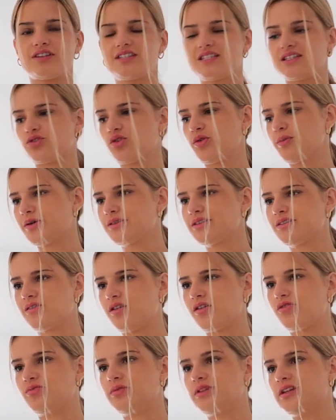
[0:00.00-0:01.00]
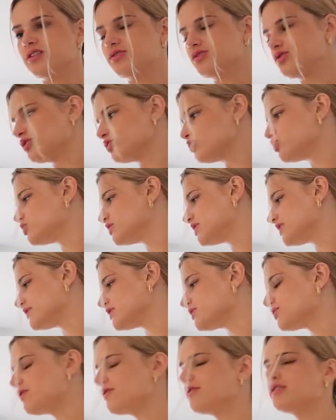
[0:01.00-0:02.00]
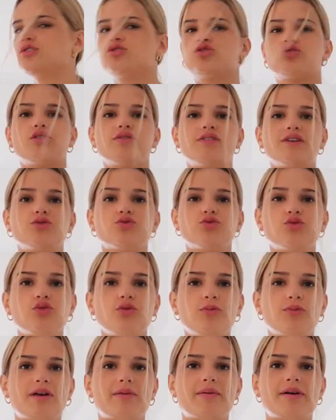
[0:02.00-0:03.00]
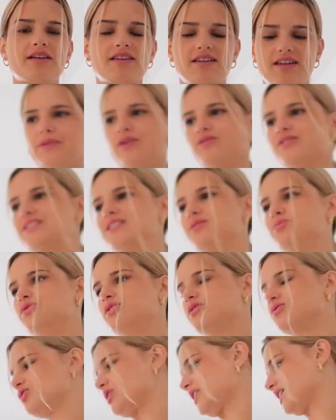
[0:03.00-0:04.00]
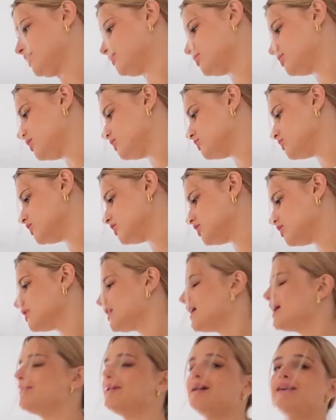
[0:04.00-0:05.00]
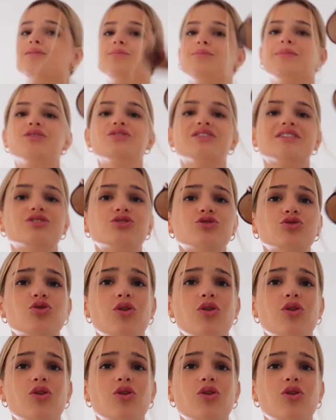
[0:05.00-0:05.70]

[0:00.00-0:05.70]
fait j'ai trop peur d'avoir oublié un truc du coup ça fait trop peu que je refais le tour de mon appart Mais en fait j'ai besoin de rien prendre à part mes lunettes de